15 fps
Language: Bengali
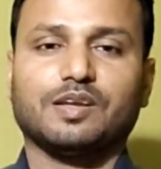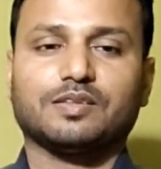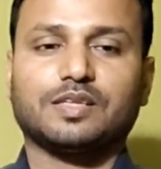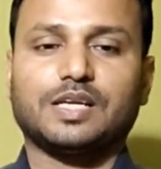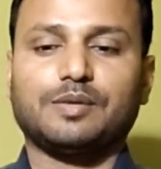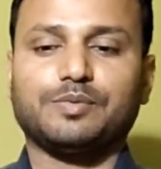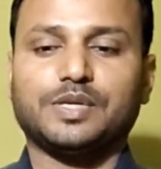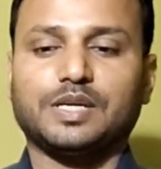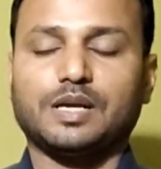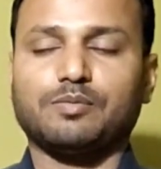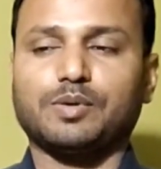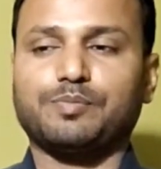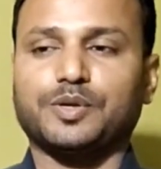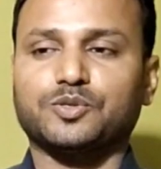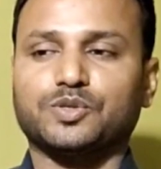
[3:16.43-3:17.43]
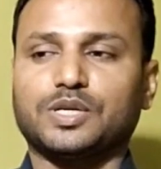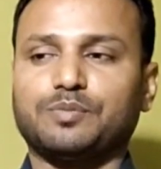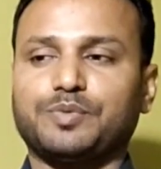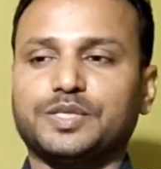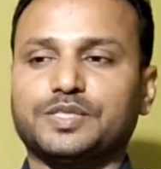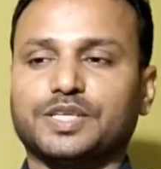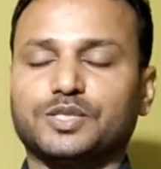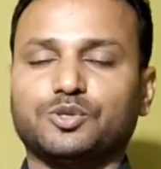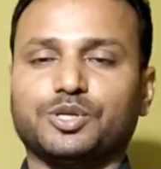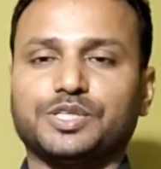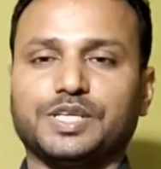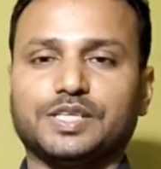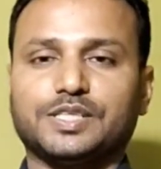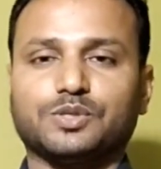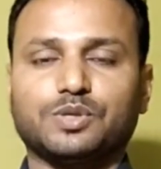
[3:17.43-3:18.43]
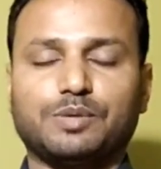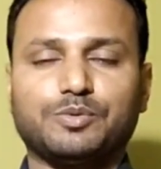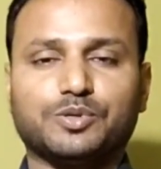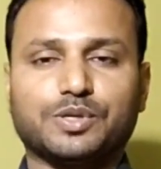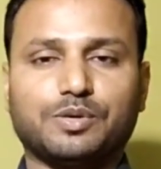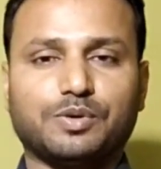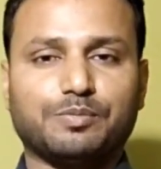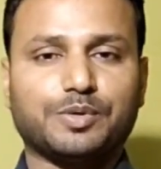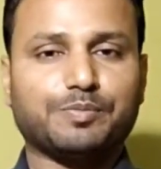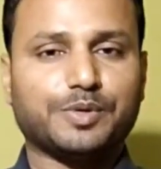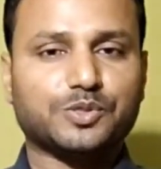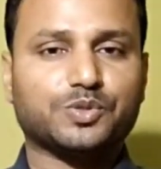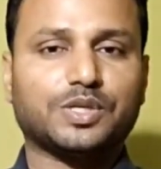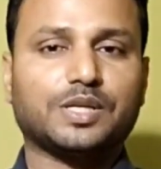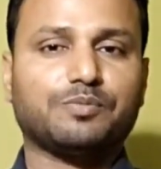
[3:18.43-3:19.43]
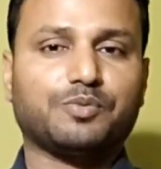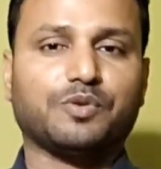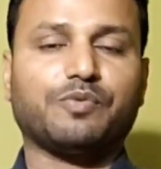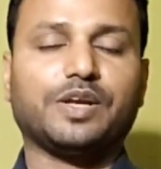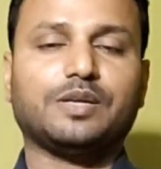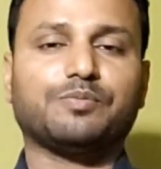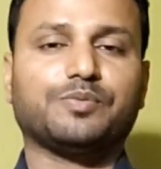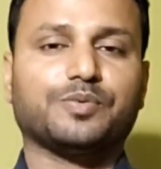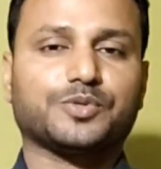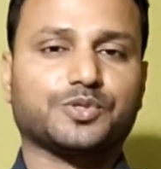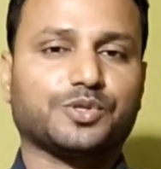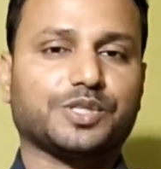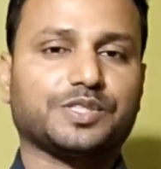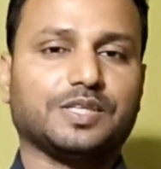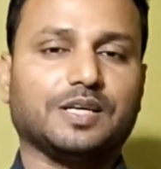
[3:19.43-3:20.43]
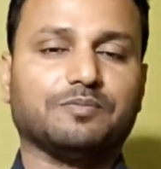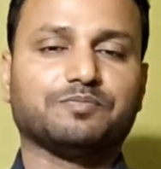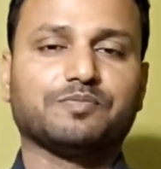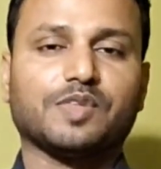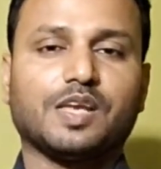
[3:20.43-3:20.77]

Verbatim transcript: তাই আমি আমার পার্সোনাল পেজ থেকে সরিয়ে যেহেতু আমি ওটা আমার পার্সোনাল প্রোফাইলে পোস্ট করেছিলাম